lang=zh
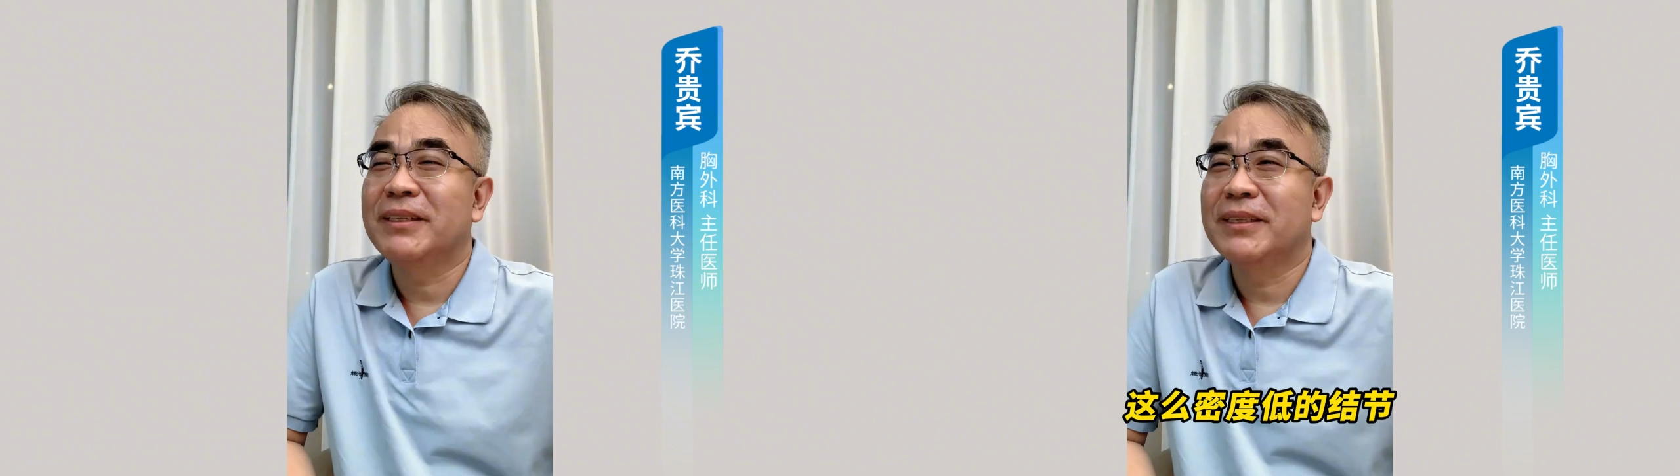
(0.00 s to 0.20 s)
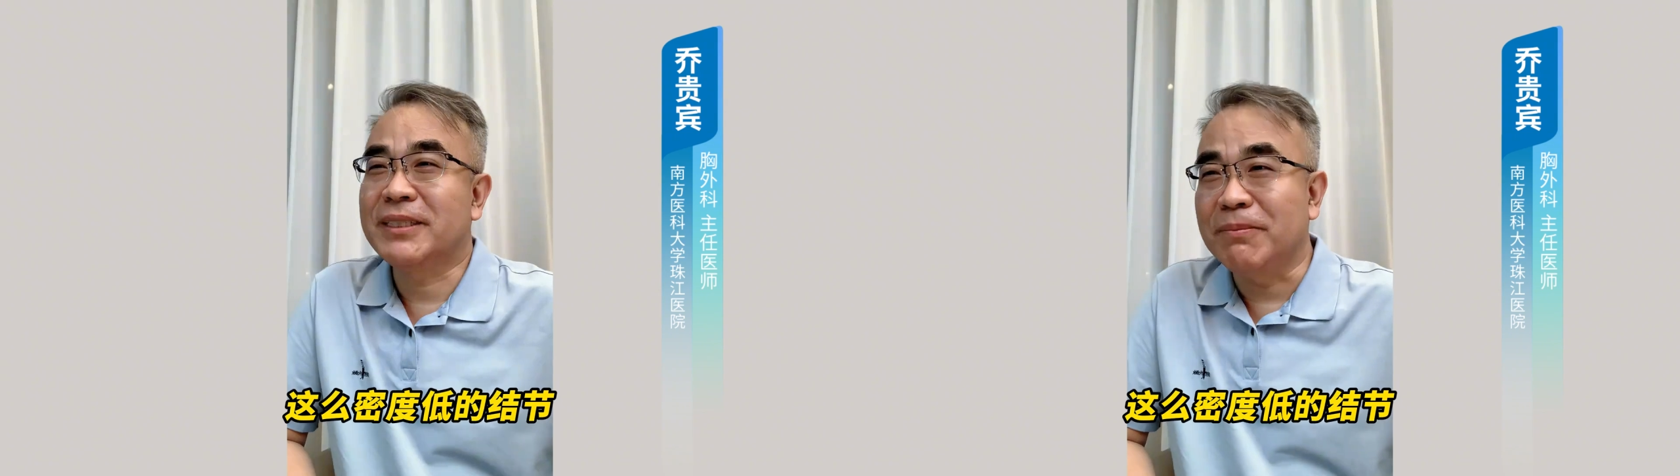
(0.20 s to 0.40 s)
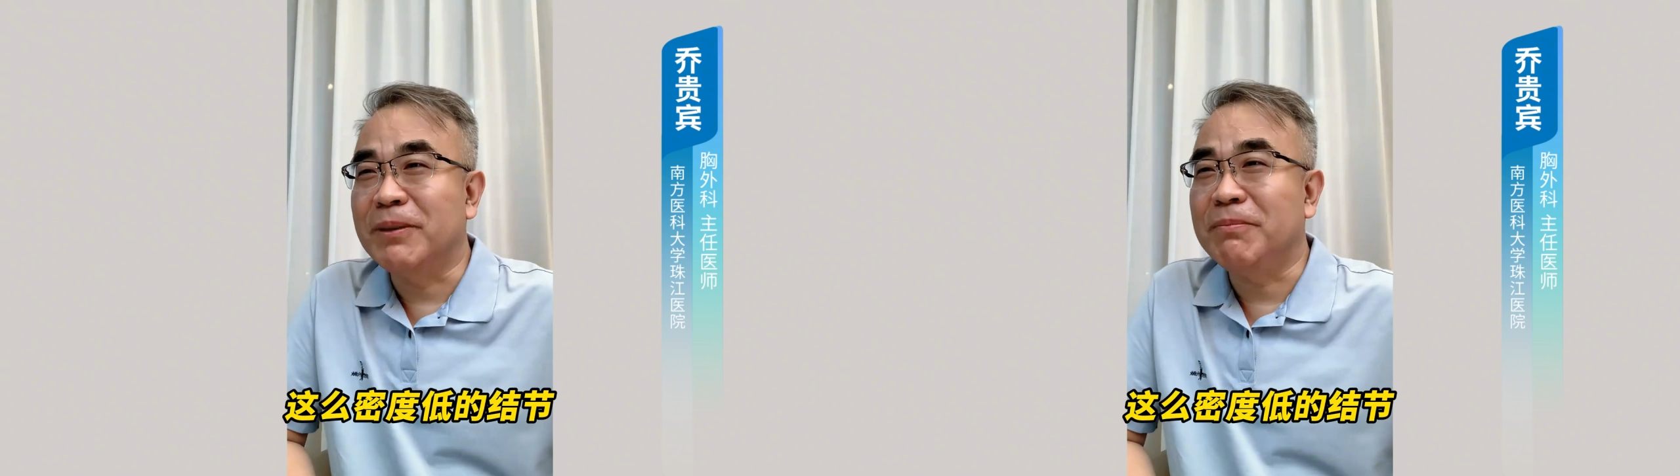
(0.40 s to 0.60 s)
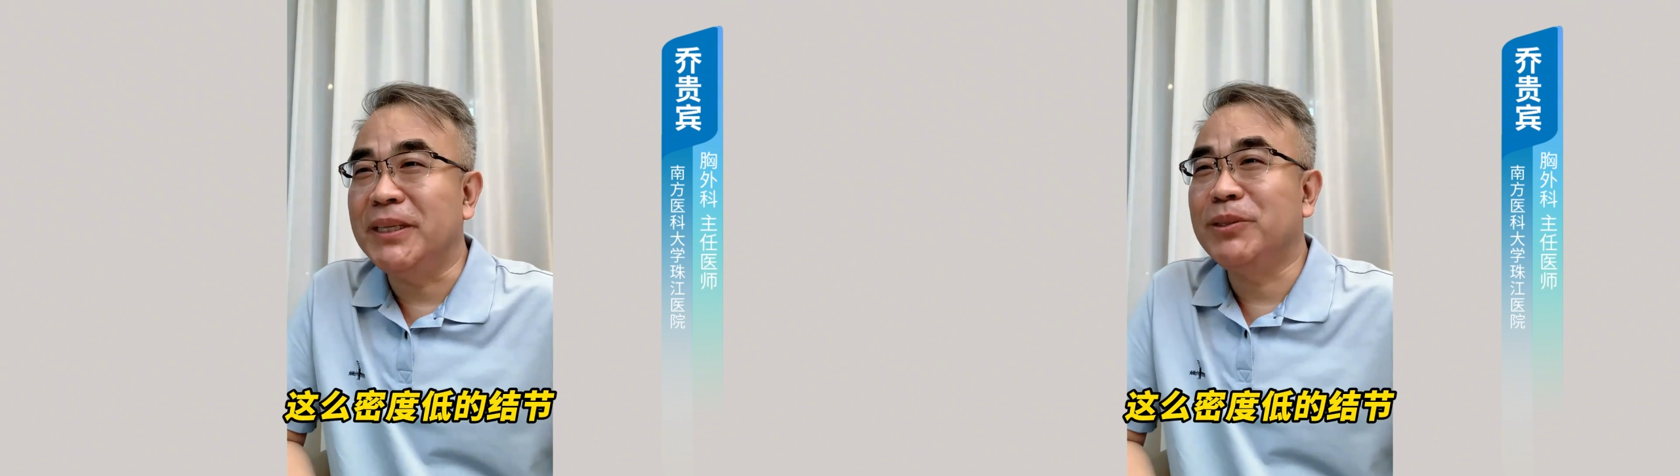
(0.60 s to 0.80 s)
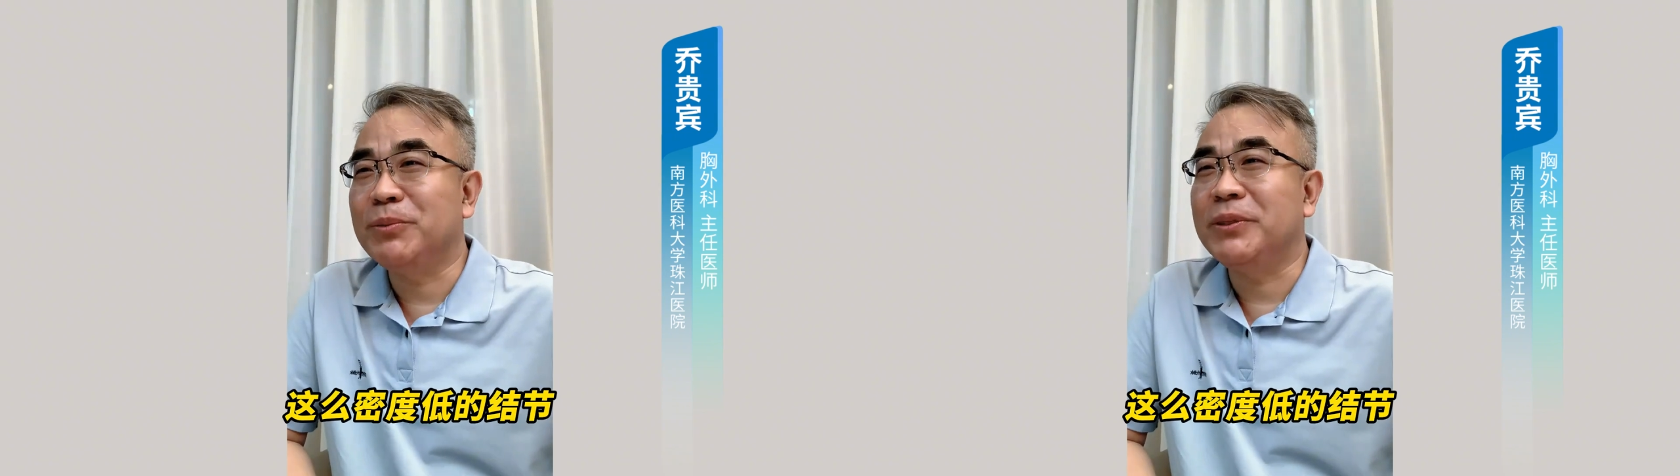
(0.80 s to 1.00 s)
这么密
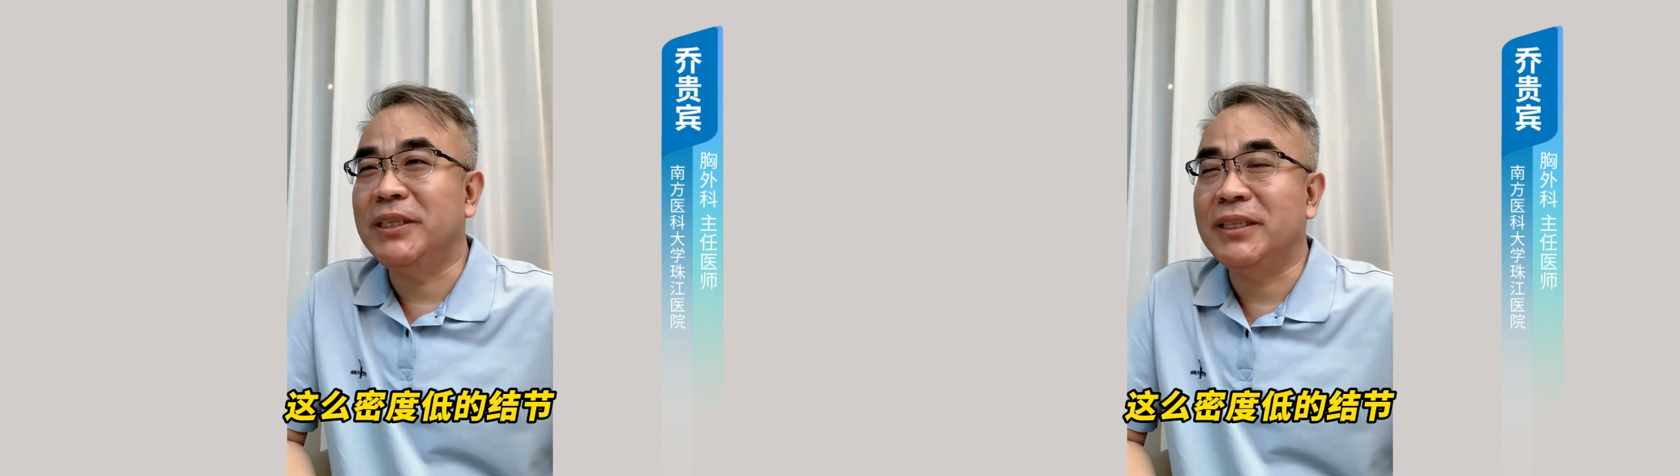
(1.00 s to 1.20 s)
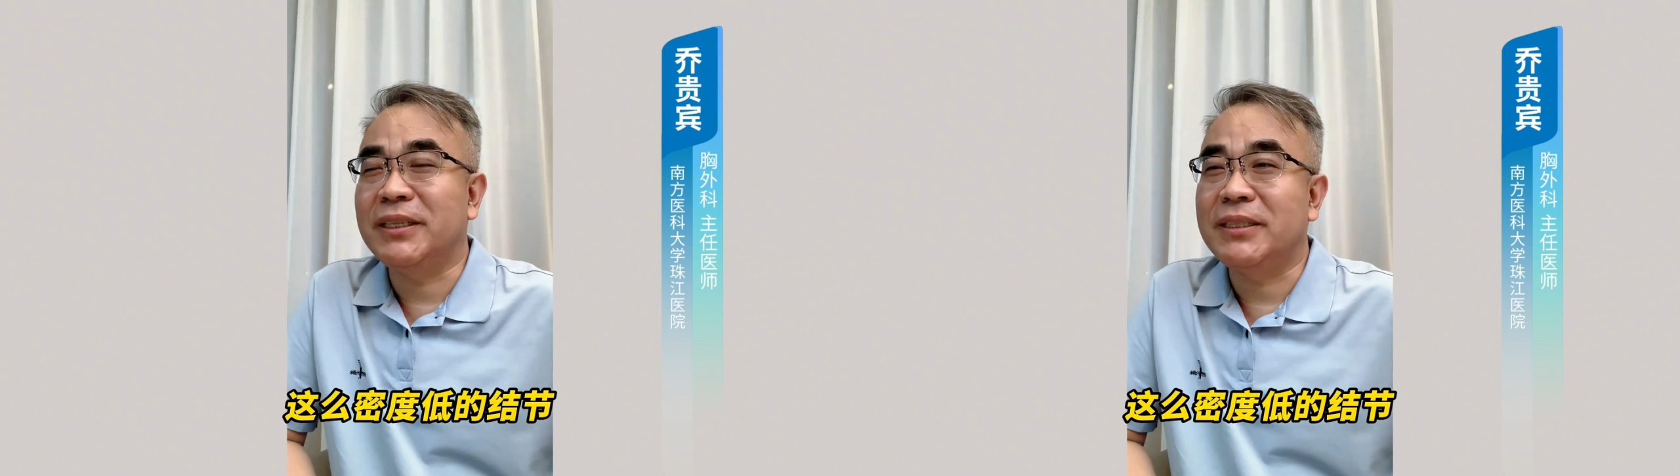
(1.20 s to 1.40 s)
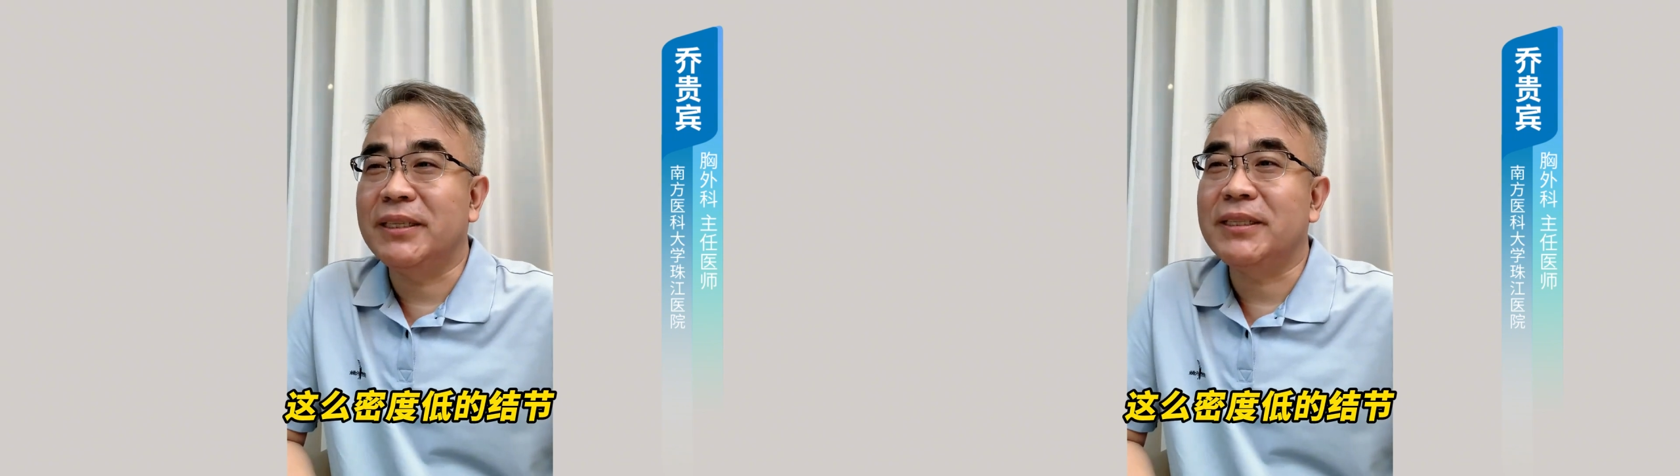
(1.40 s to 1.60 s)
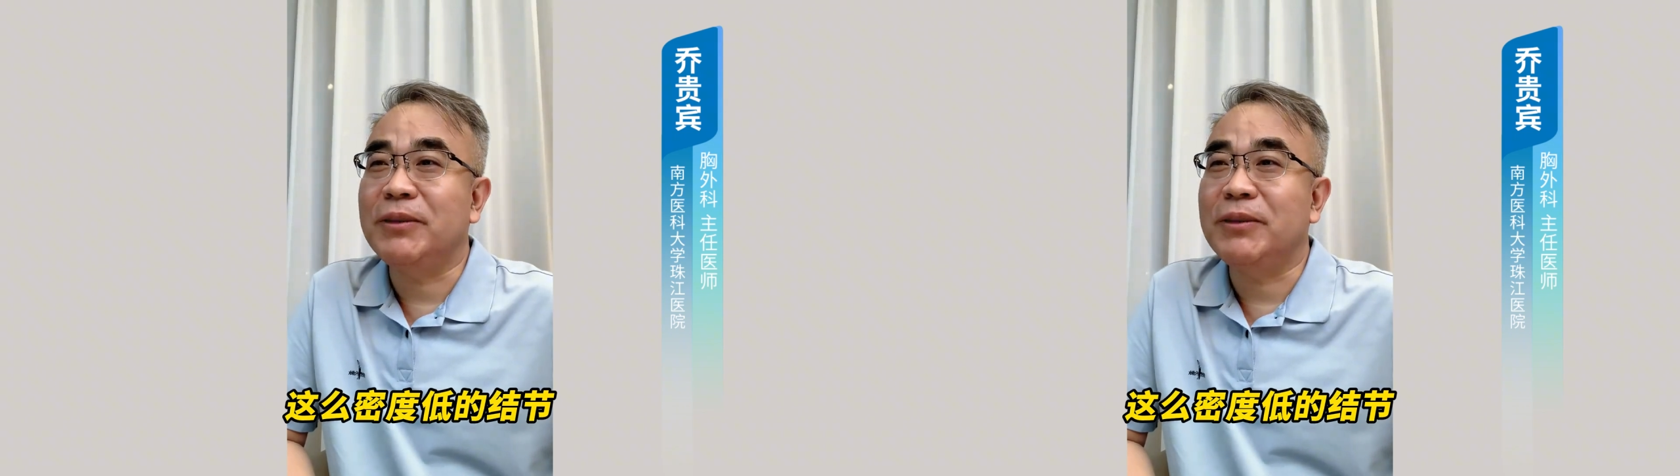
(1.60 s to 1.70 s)
度低的结节，